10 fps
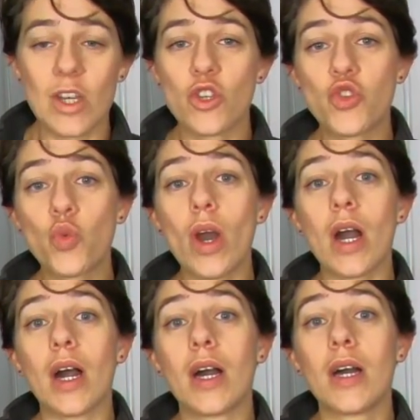
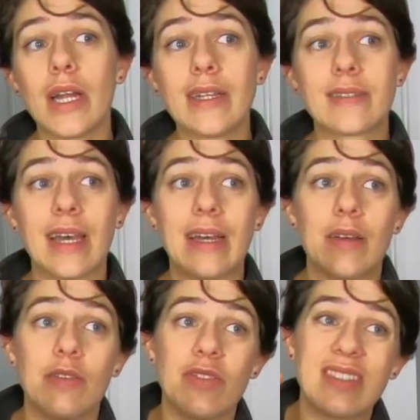Soit elle sera
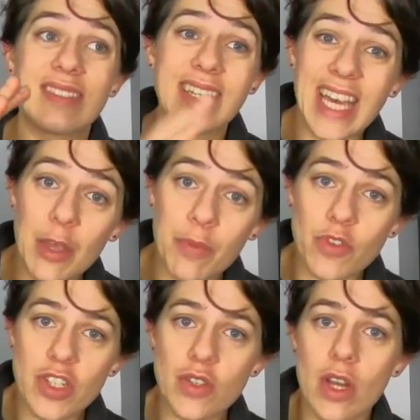très
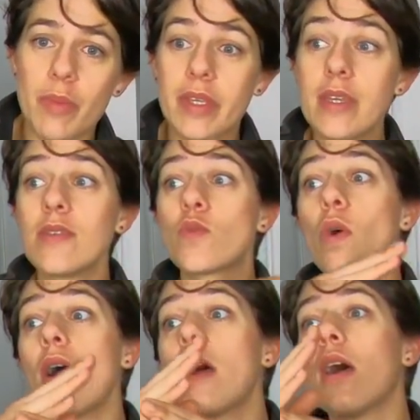penchée sur la béquille,
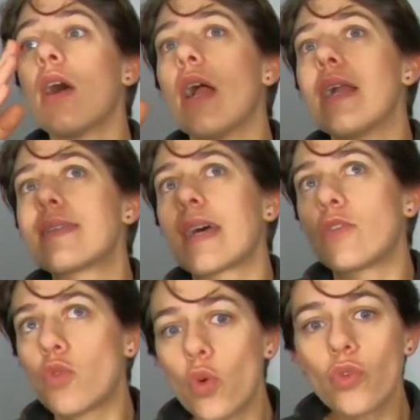soit elle sera
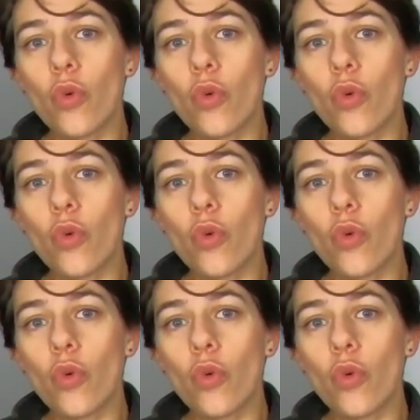trop